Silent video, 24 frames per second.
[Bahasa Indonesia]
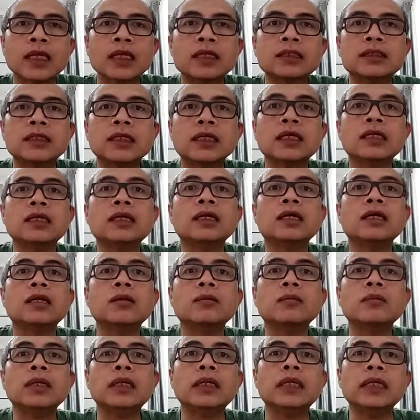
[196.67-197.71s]
Sehingga dengan
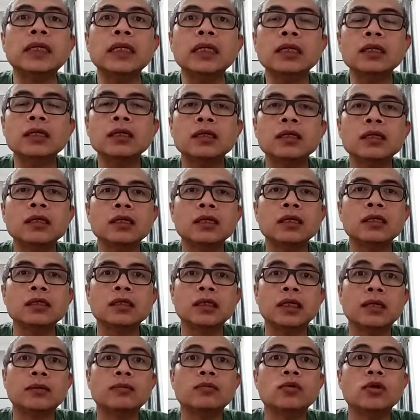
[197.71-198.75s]
demikian,
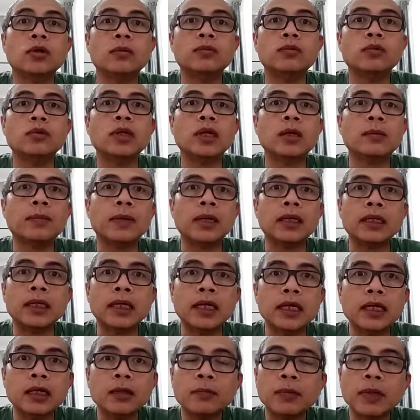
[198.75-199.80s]
dalam 28
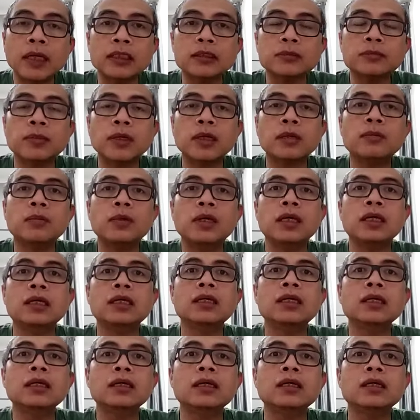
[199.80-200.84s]
hari PSBB
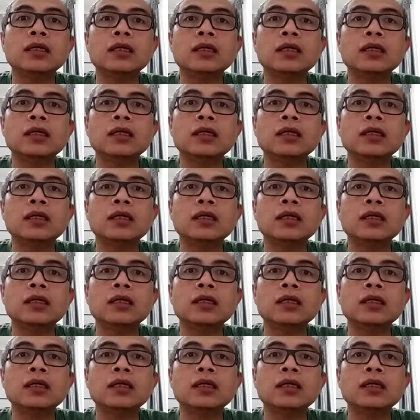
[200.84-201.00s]
ini,